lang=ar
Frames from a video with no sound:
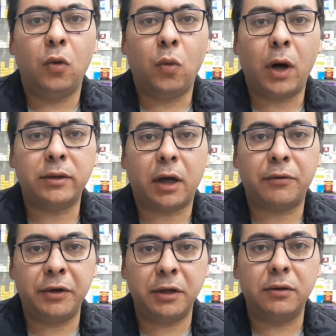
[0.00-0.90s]

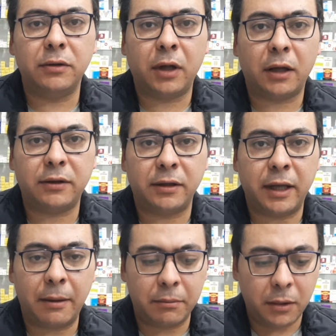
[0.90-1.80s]
وتخفيض ضغط
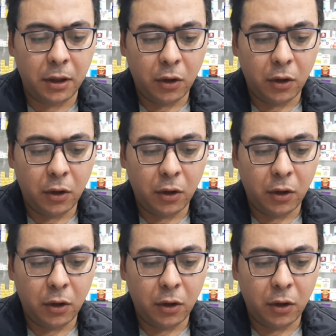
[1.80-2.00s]
الدم